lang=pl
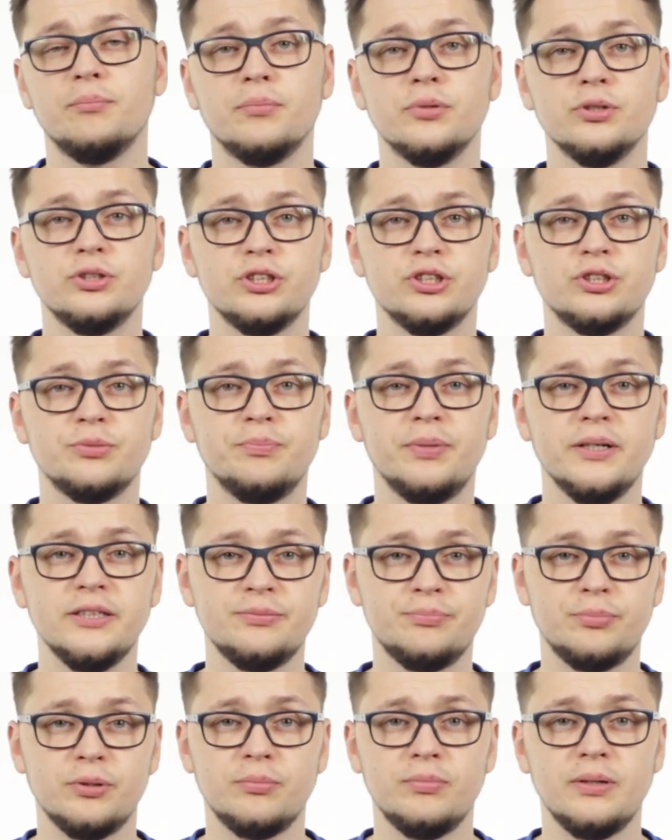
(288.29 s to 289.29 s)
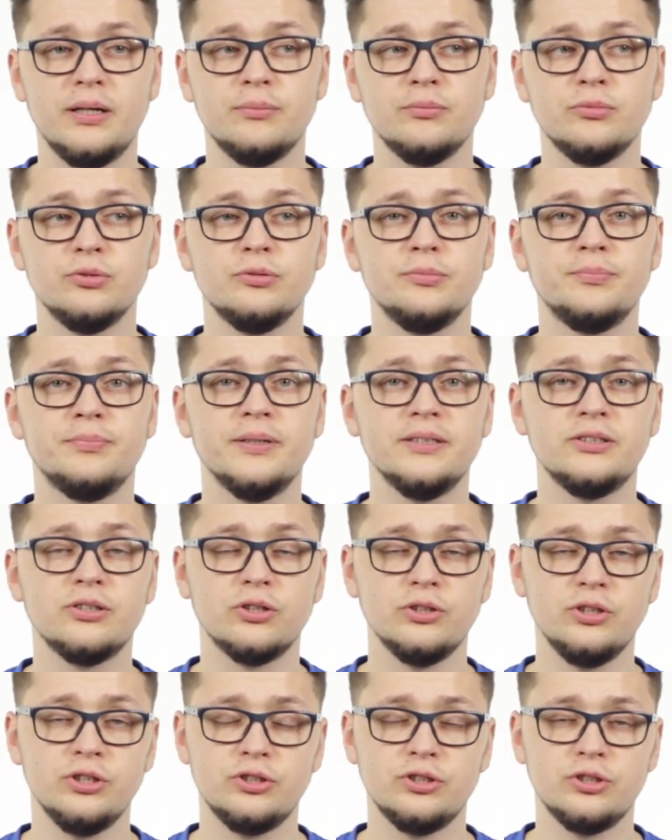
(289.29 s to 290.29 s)
możesz bez problemu, bez
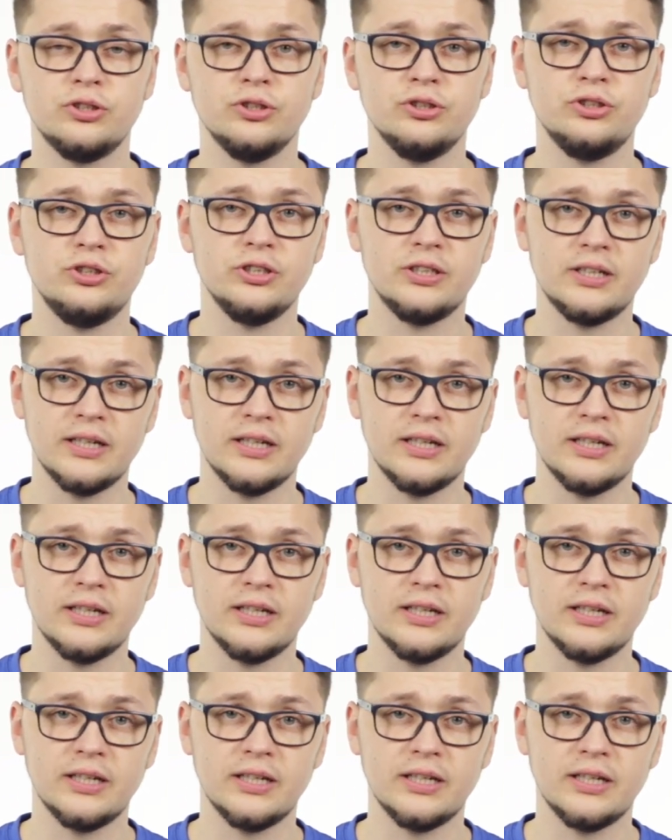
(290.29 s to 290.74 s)
konieczności